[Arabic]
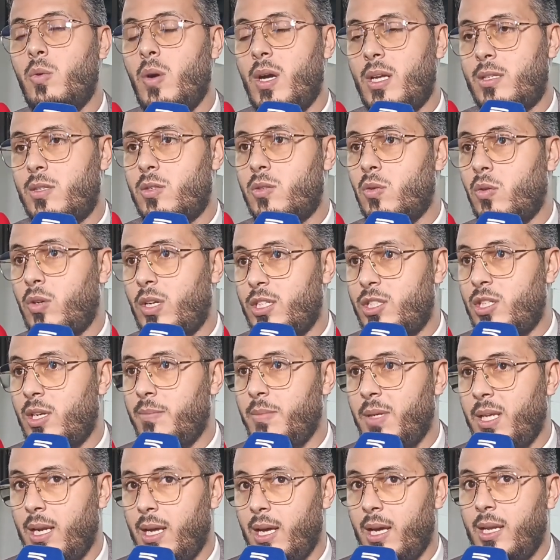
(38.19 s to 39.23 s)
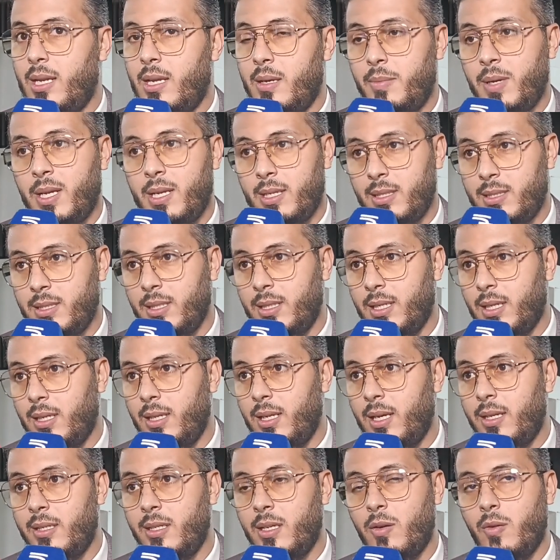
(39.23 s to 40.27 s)
واحد الصوره جميله على بلدنا
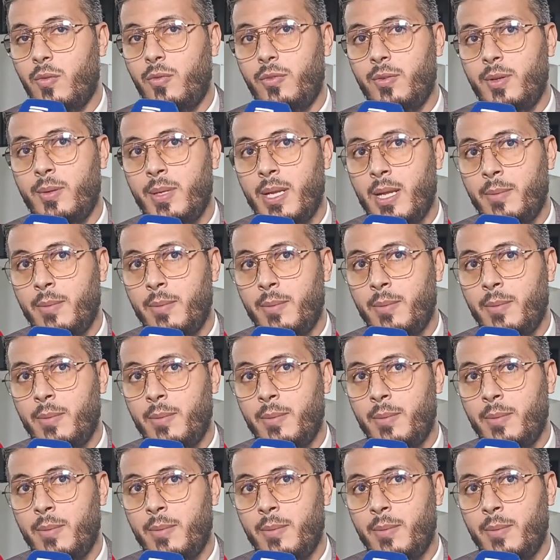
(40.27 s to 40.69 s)
لانه في